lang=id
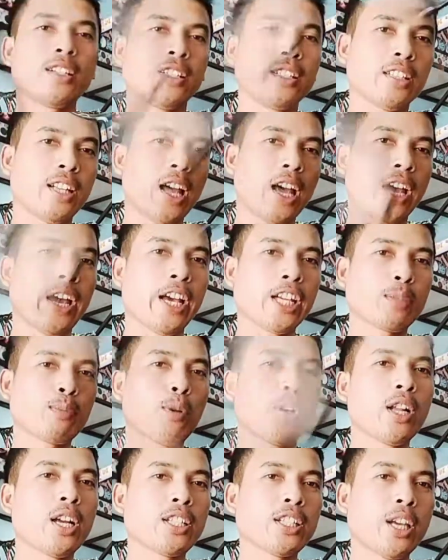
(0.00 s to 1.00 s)
Nah, X
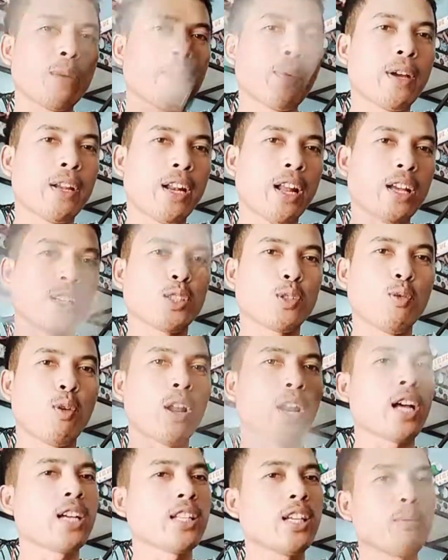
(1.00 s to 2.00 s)
ball yang JP. Nah,
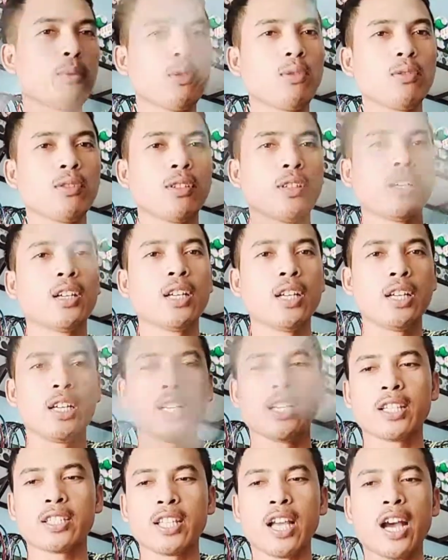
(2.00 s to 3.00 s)
suaranya, Bro.
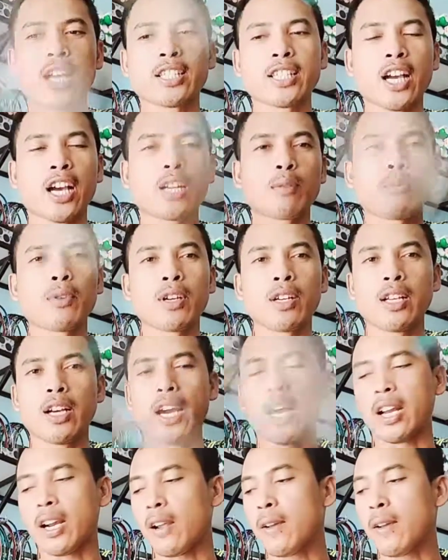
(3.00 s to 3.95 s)
Sangat-sangat menggelegar.